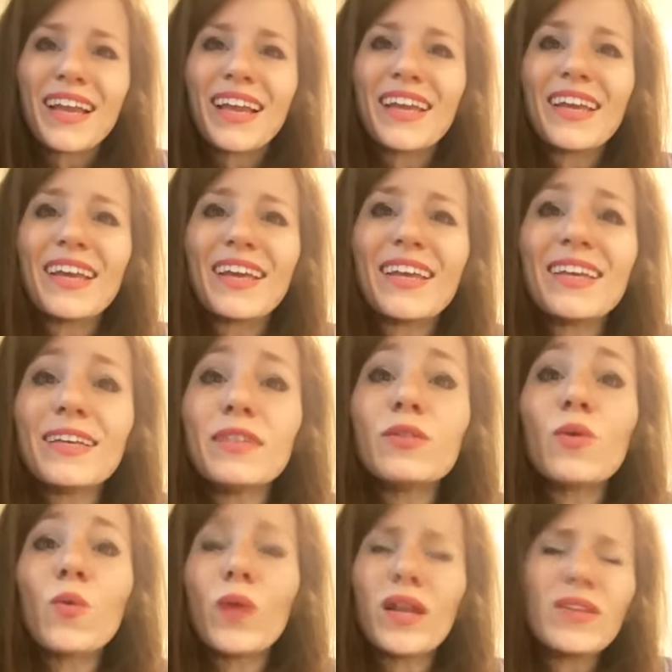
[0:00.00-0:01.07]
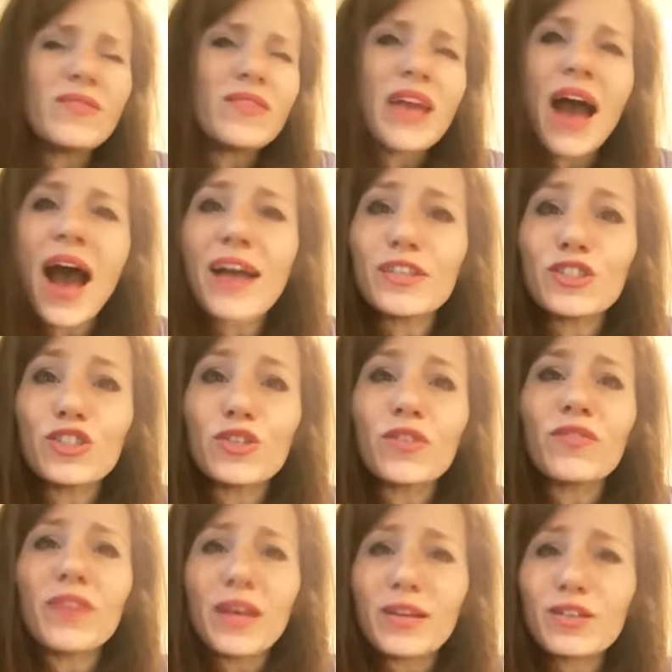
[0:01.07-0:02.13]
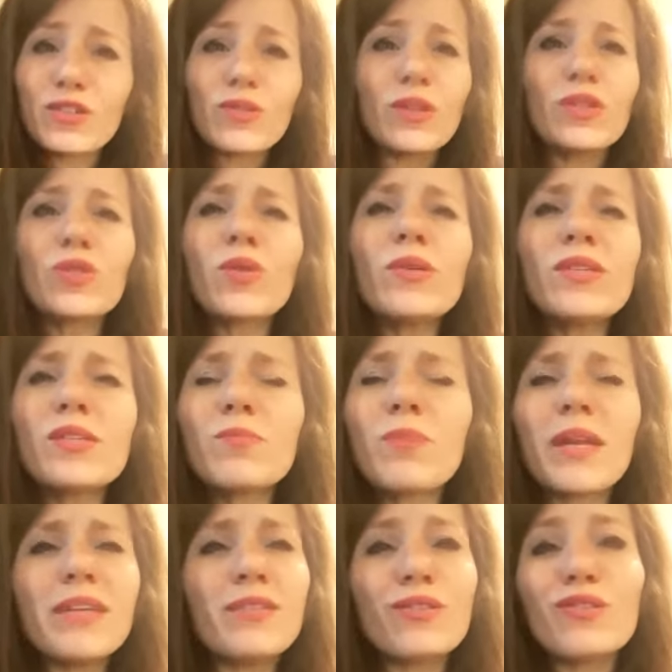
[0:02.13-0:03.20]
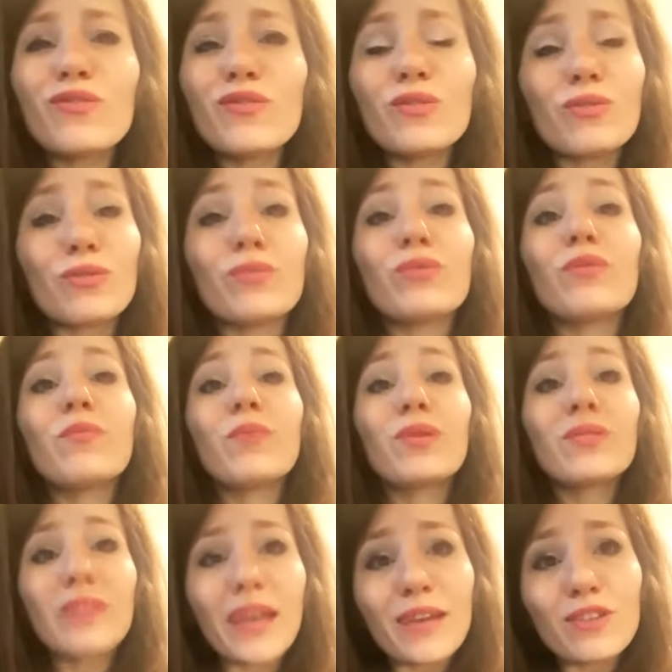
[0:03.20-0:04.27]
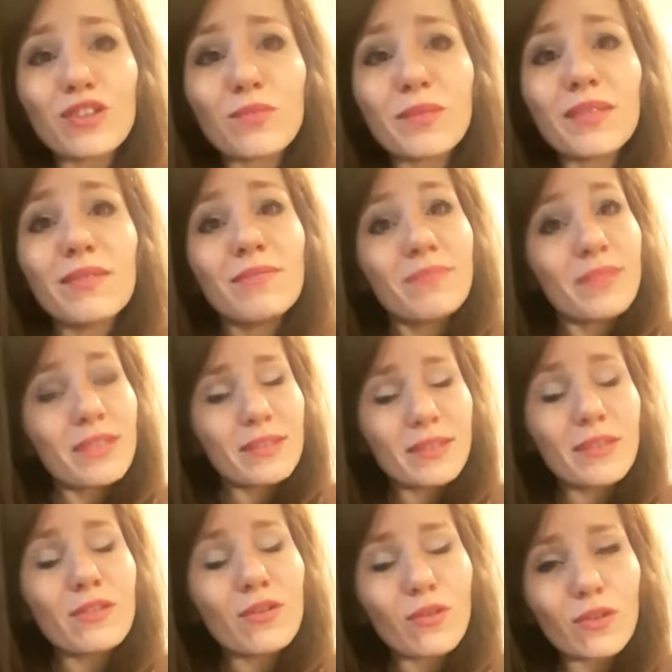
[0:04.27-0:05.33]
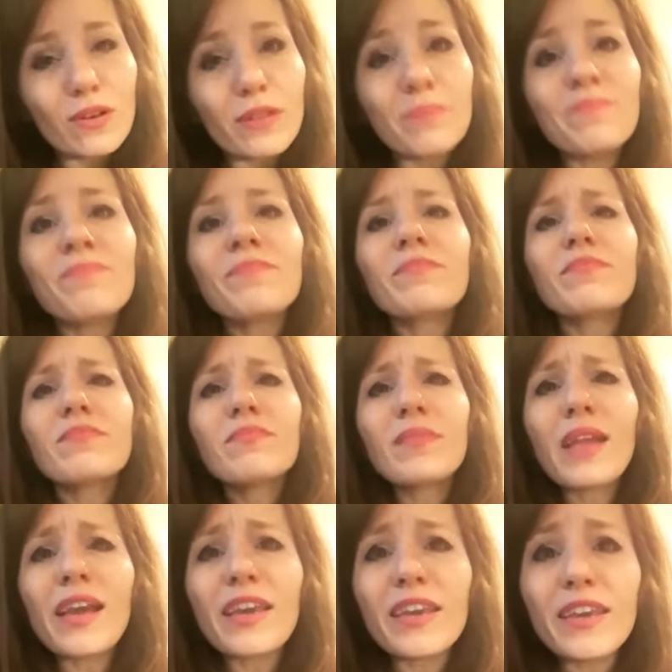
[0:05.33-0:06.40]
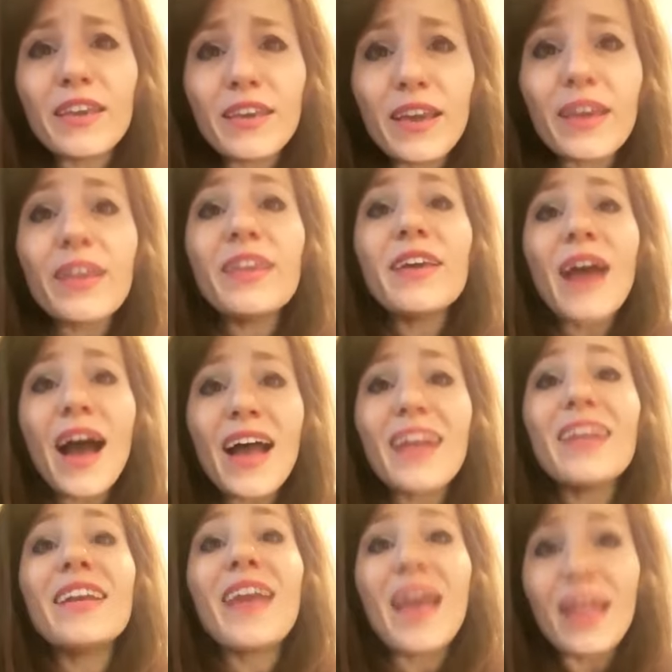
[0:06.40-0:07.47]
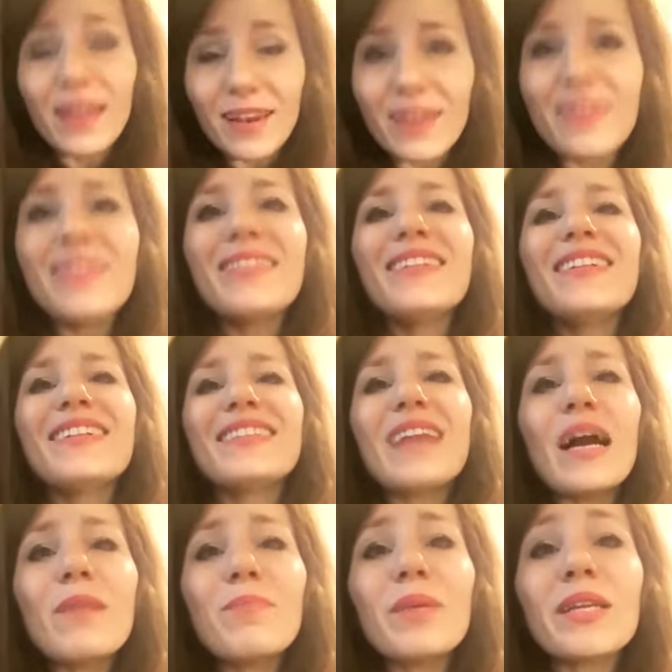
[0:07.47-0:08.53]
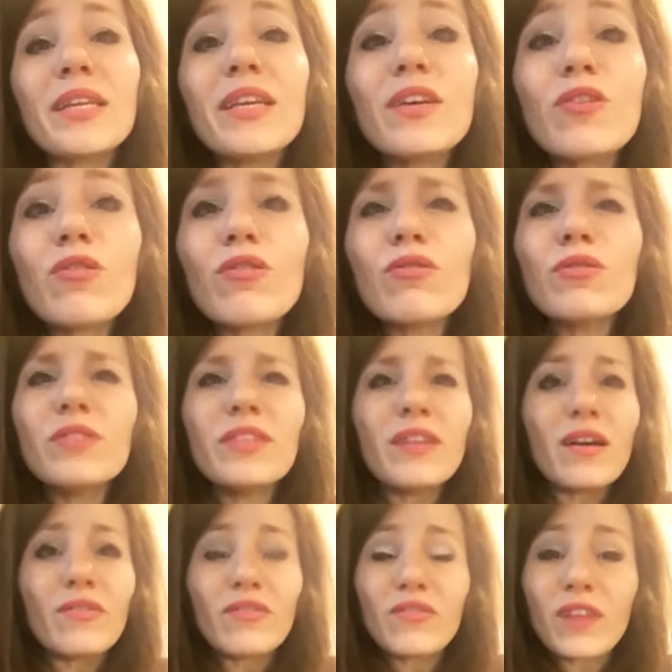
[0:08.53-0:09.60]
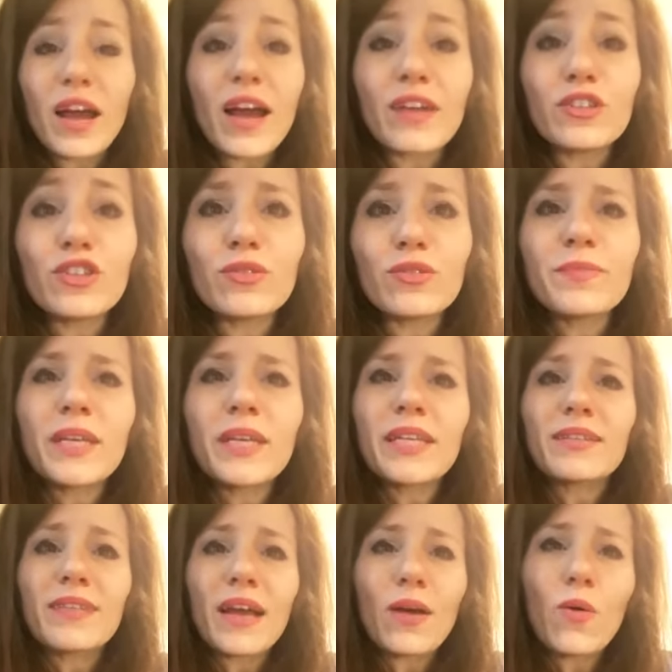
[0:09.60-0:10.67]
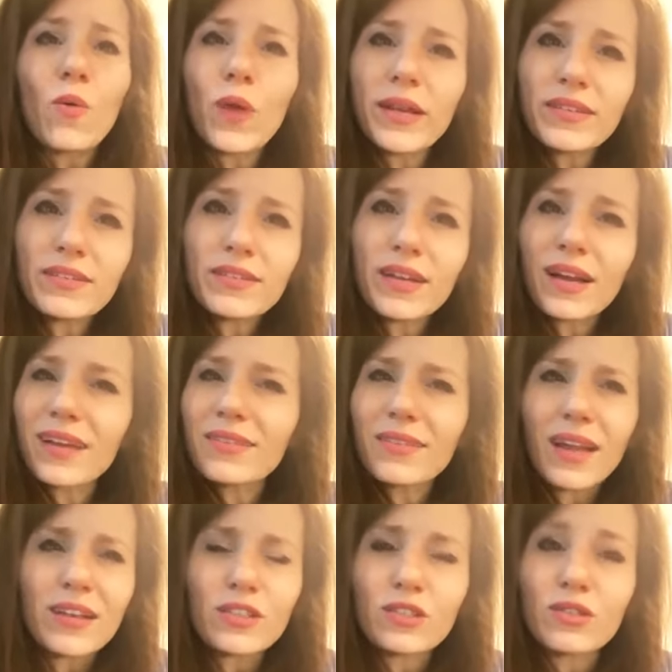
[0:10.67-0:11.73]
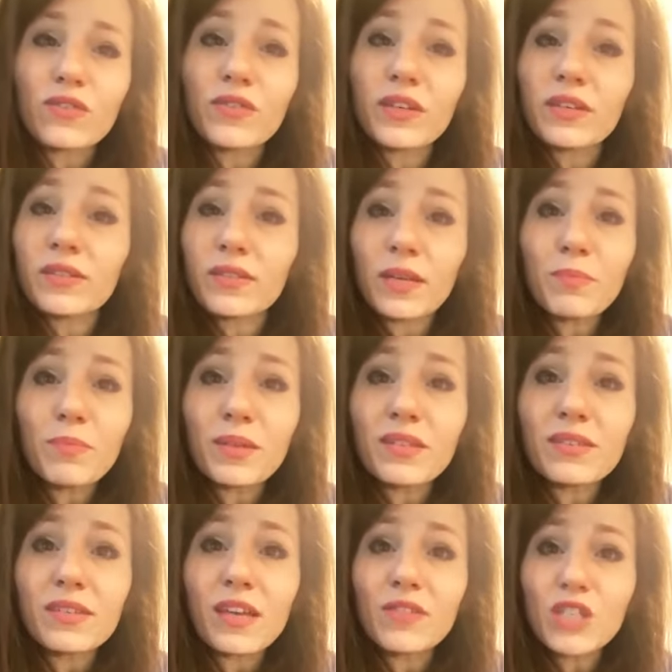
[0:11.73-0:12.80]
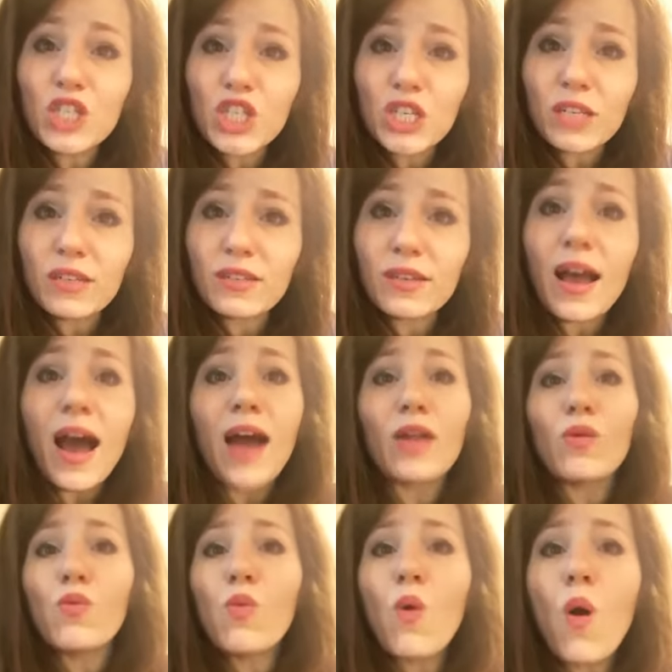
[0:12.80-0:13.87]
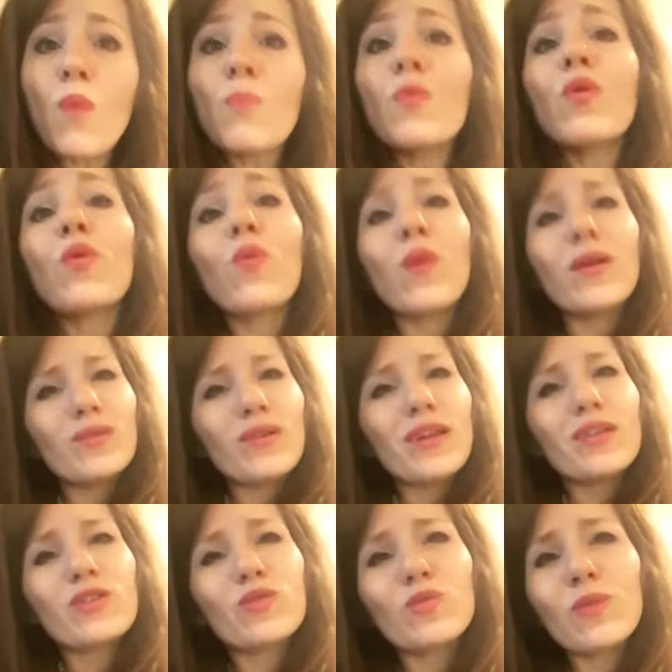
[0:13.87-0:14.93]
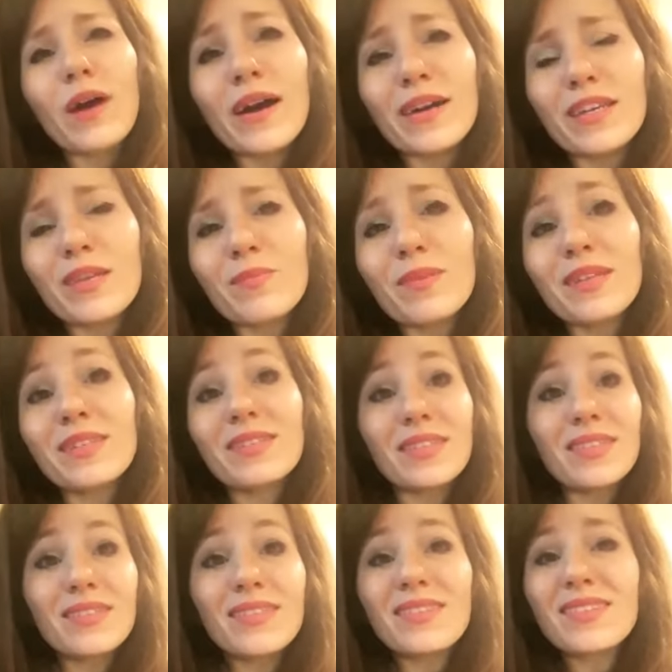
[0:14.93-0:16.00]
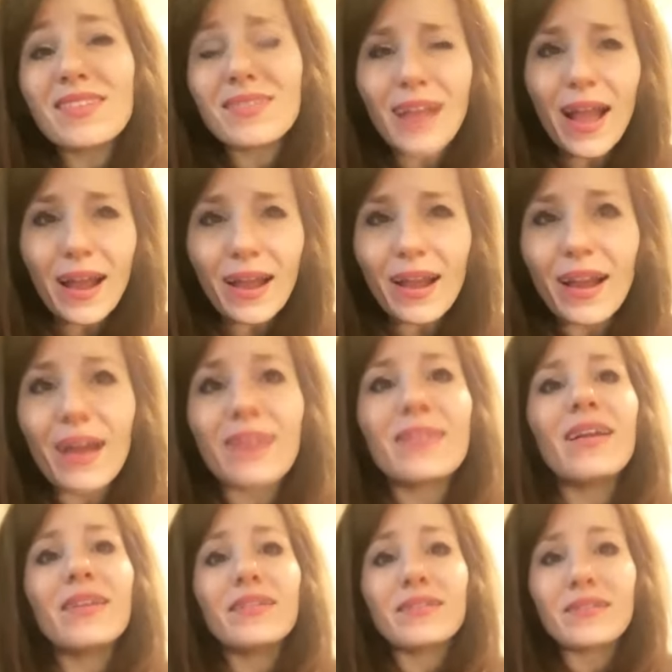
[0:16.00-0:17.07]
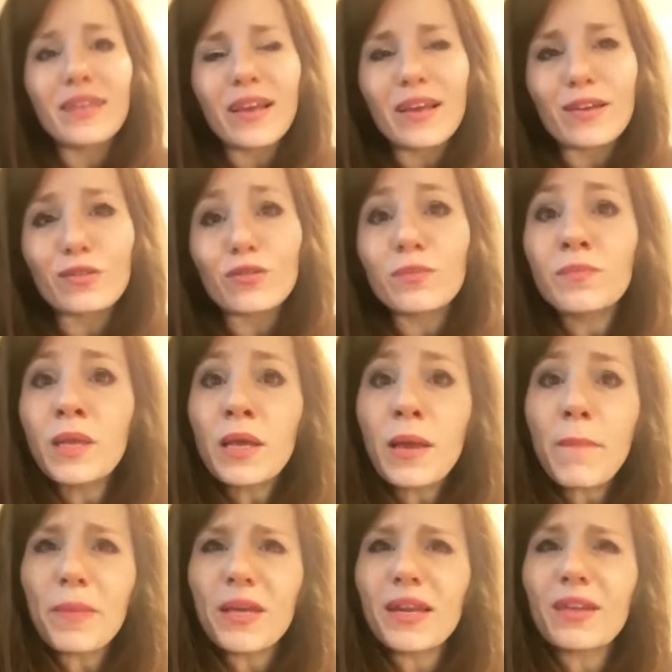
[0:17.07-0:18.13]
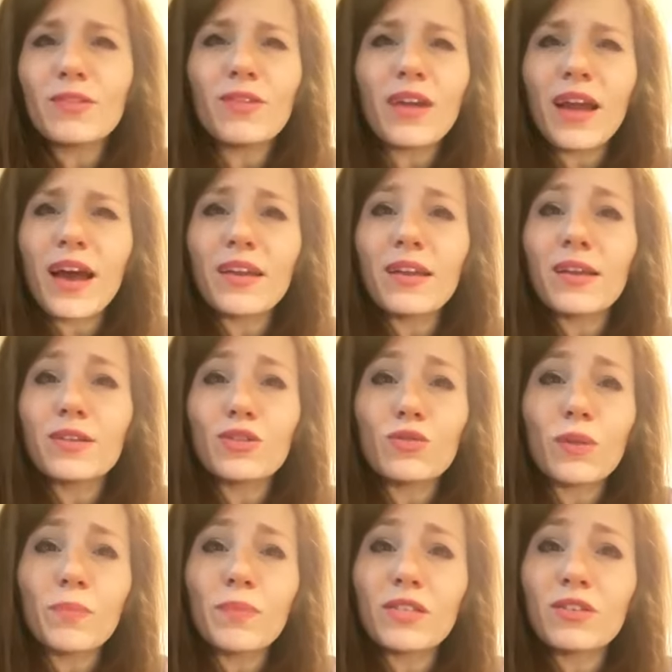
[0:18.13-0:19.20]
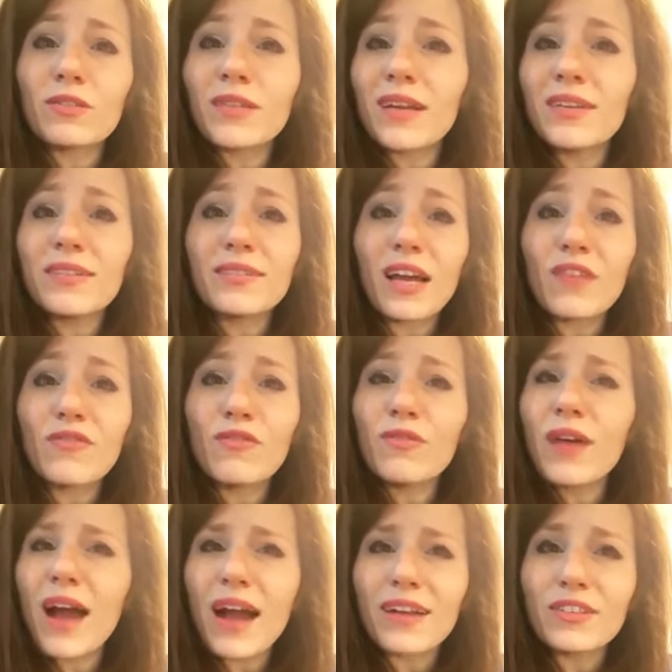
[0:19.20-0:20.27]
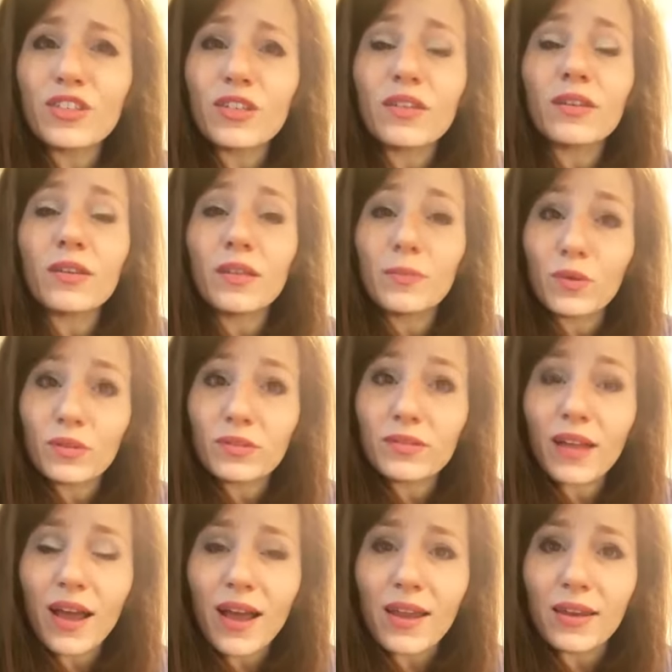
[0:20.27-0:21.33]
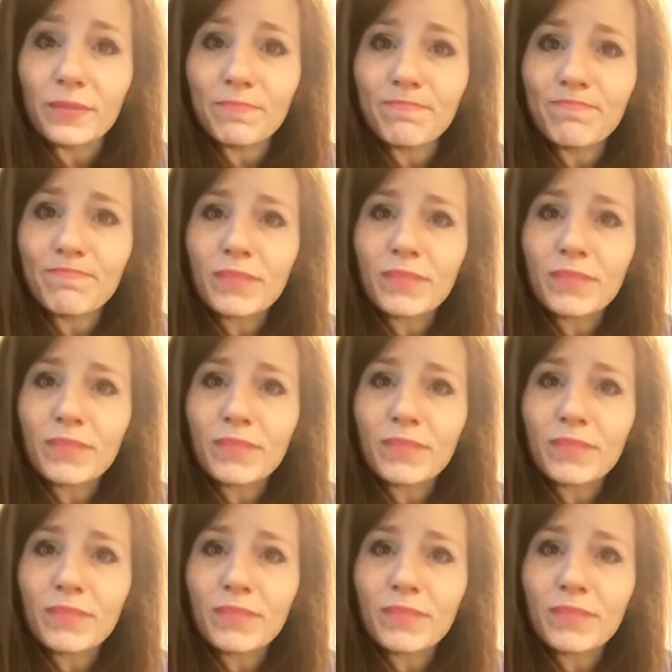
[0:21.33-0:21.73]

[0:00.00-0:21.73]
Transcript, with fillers: E in quel viaggio verso il tuo splendido futuro, proteggimi, Signore, IAIL, dal pericolo di naufragio, da questa catastrofe che sempre si avvicina all'uomo quando la sua anima si distacca dall'Eterno per adorare la sua personalità fugace, e immortale.